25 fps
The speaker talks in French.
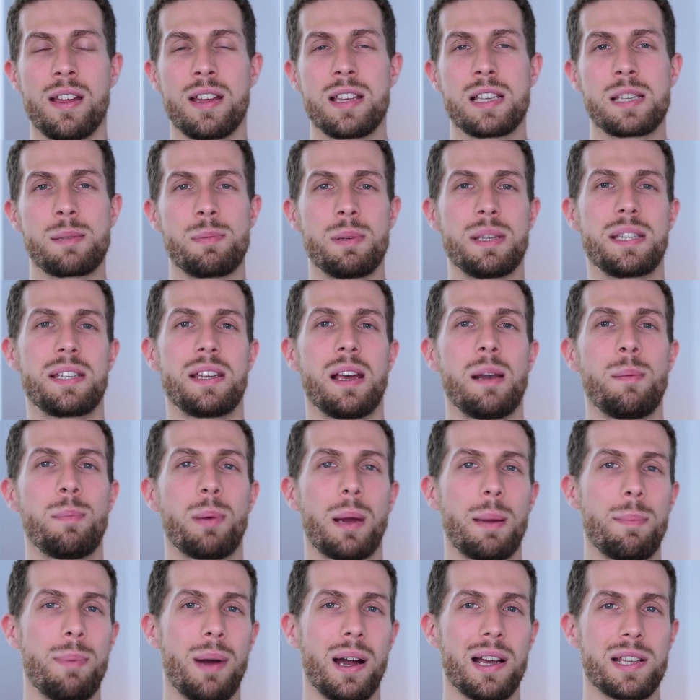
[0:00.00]
spécial
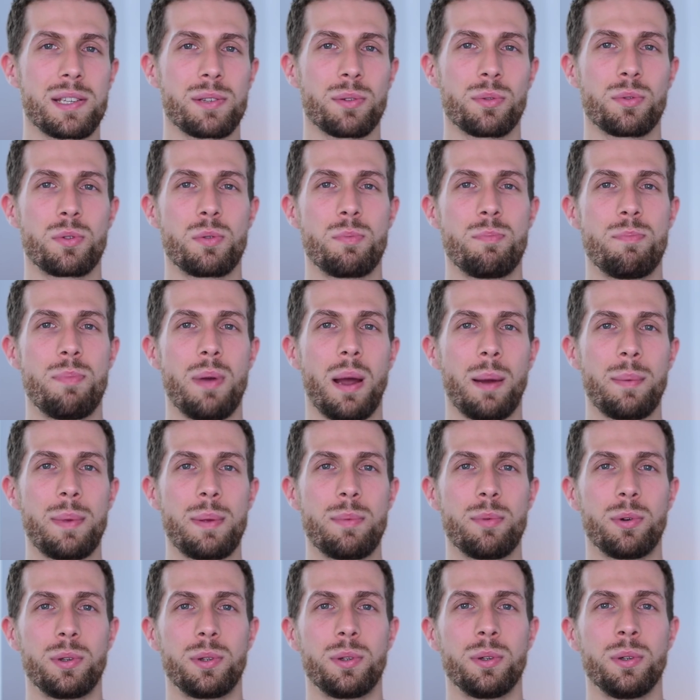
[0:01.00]
préparation du permis
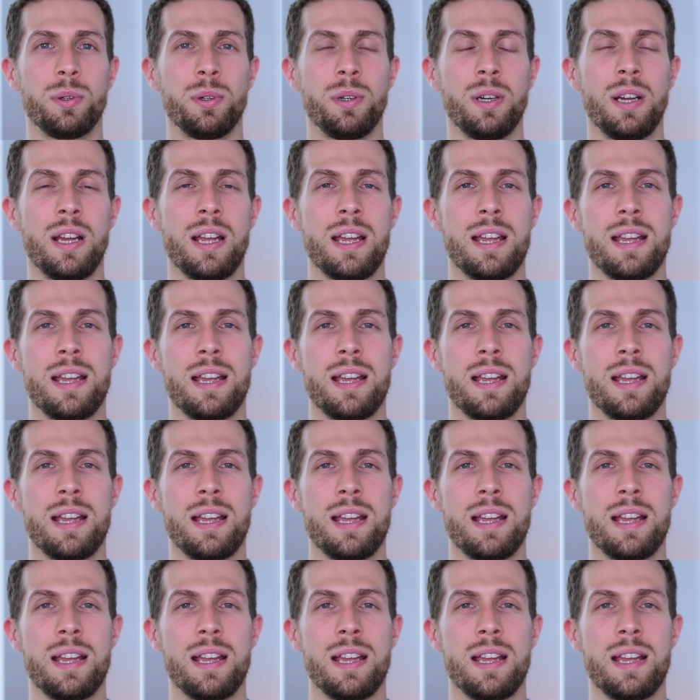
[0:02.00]
moto.